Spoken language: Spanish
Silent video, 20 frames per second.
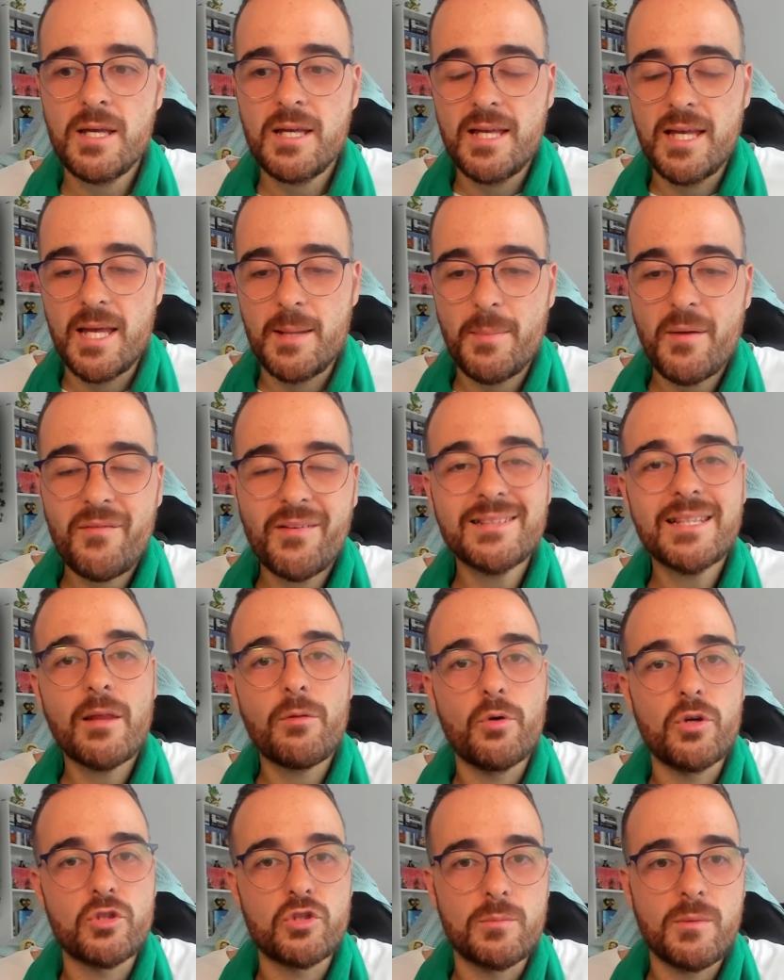Eh, me ha
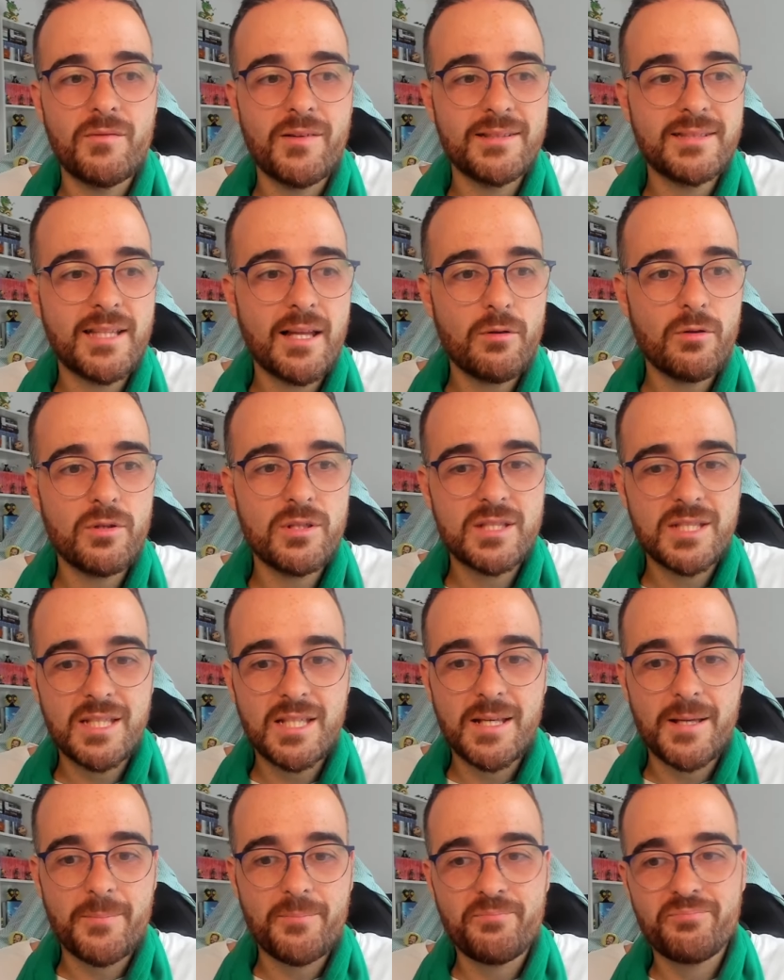faltado eso, me ha faltado
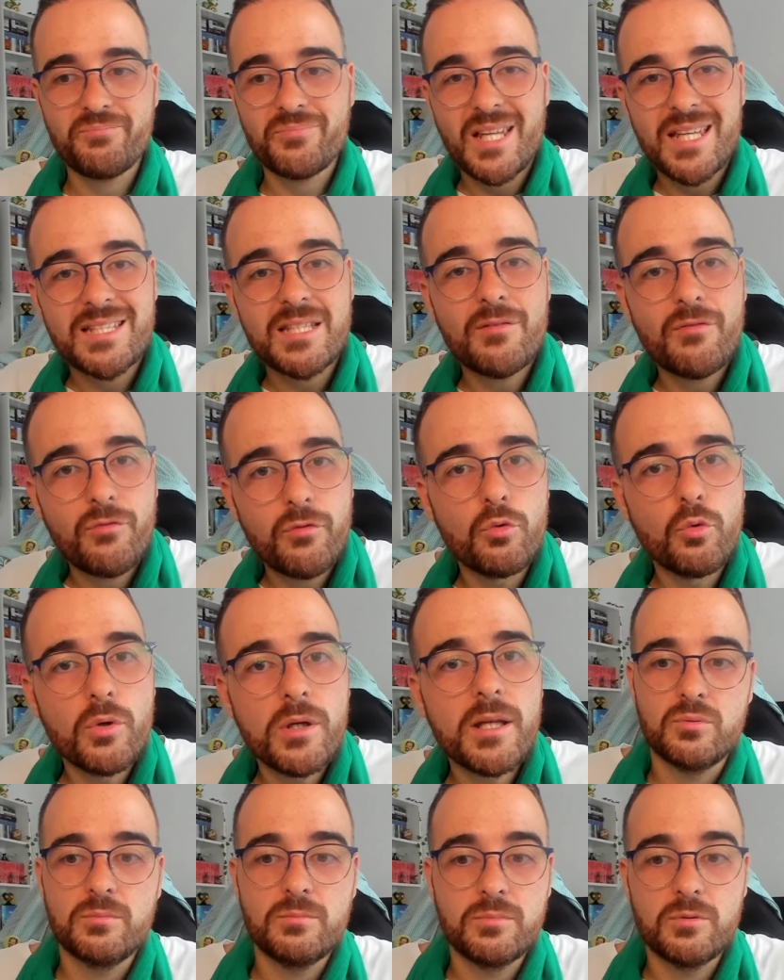ese, ese
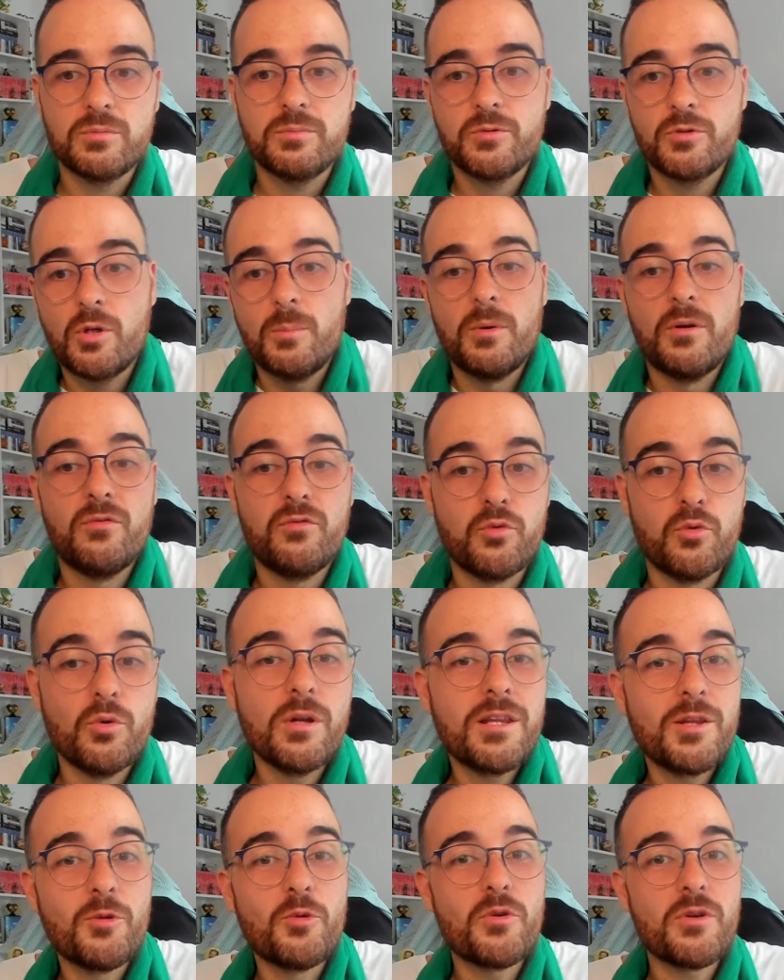fluir, como el
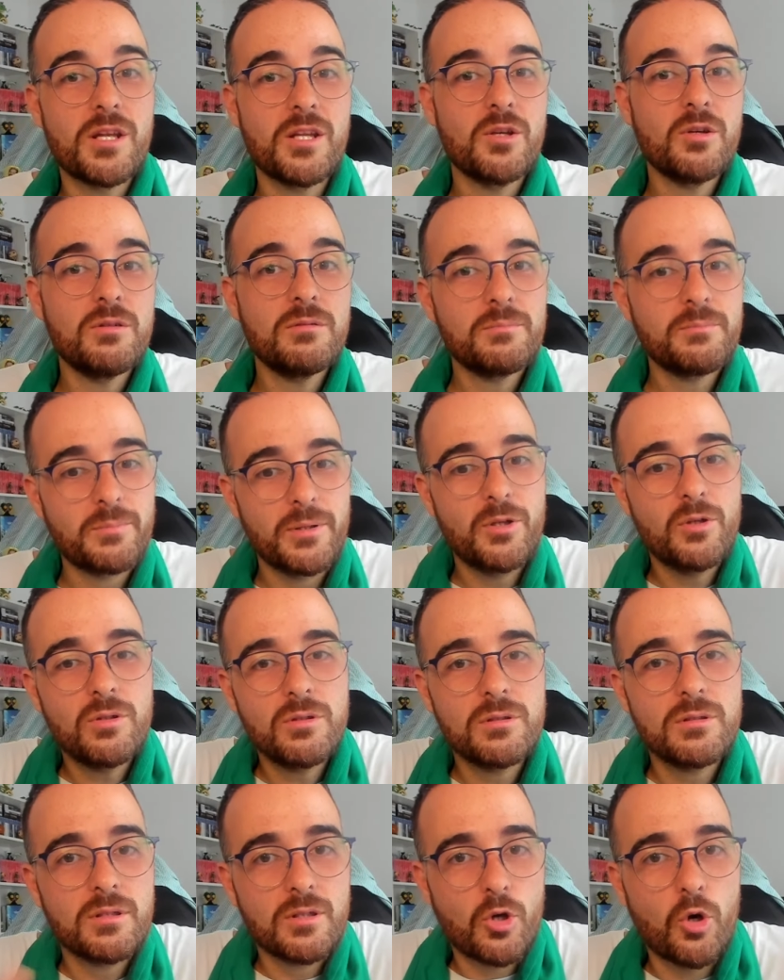fluir de un río,
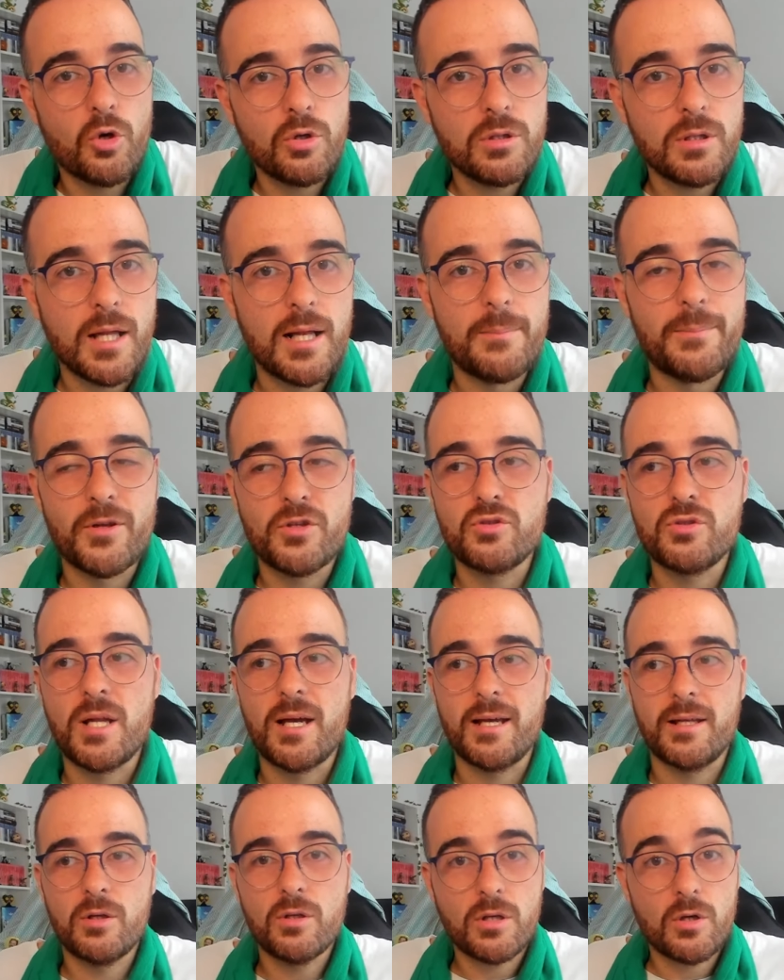pero con el
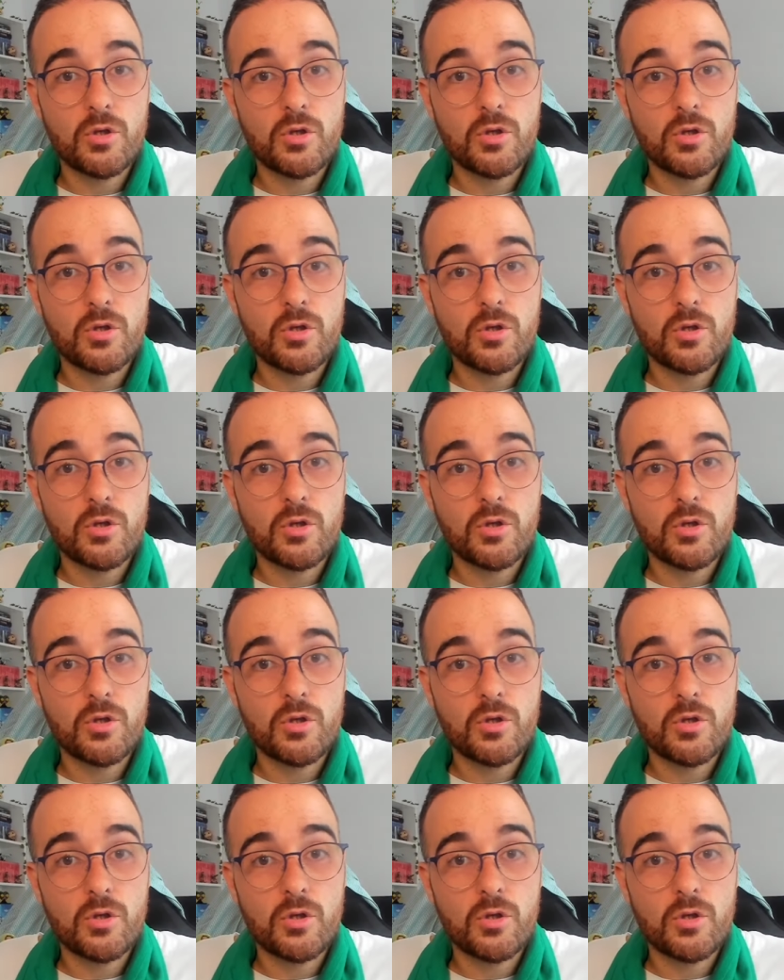personaje, ¿no?